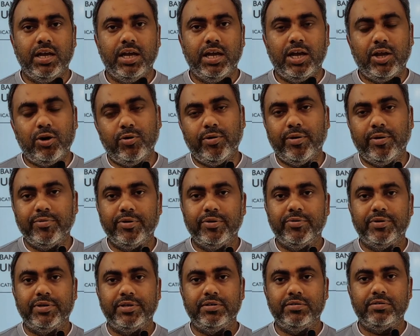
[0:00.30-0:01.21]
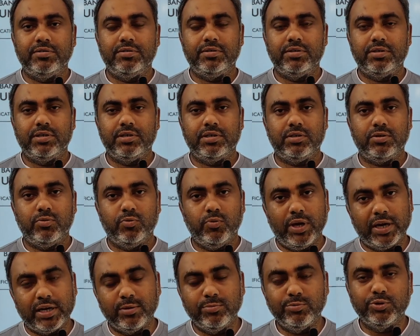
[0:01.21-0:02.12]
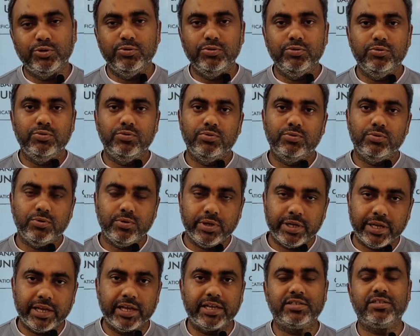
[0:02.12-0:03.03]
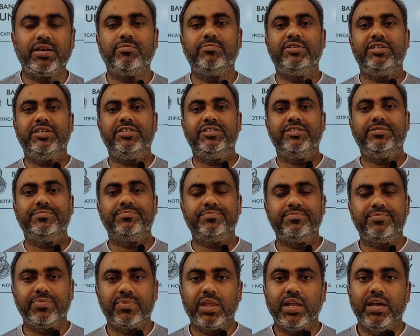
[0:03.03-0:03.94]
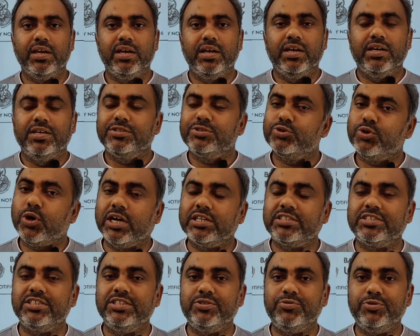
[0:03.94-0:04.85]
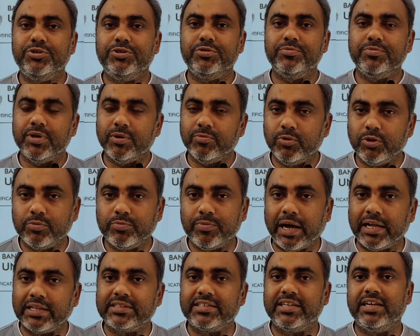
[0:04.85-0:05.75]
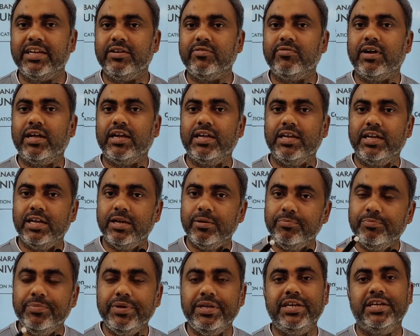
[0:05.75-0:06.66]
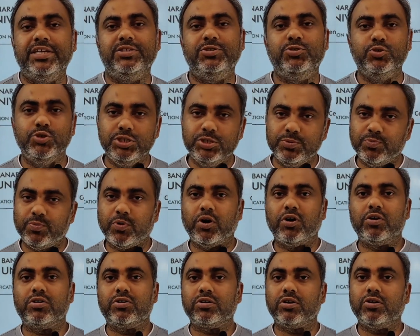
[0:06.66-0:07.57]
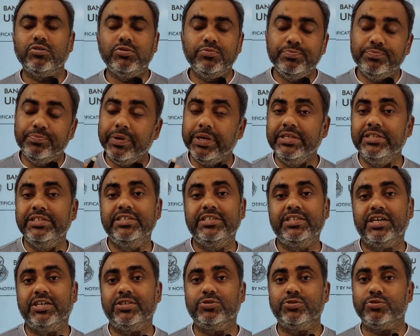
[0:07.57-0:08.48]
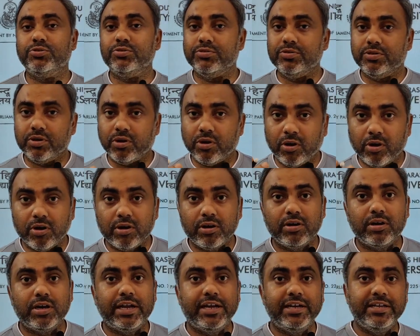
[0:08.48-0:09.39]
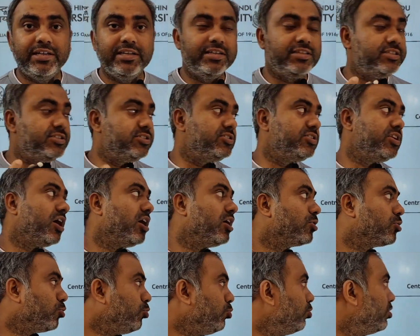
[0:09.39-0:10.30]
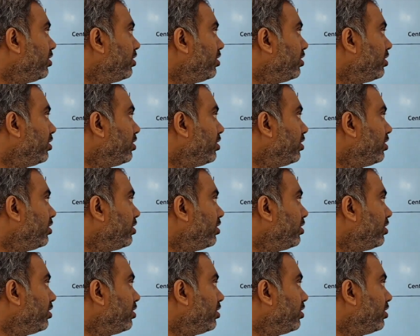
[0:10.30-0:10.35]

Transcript: हेलो एवरीवन वेलकम टू एग्जाम टेजरी सो आज के इस वीडियो में हम लोग बात करने वाले हैं बी एच यू स्पॉट राउंड पीजी का जो ऑलरेडी स्टार्ट हो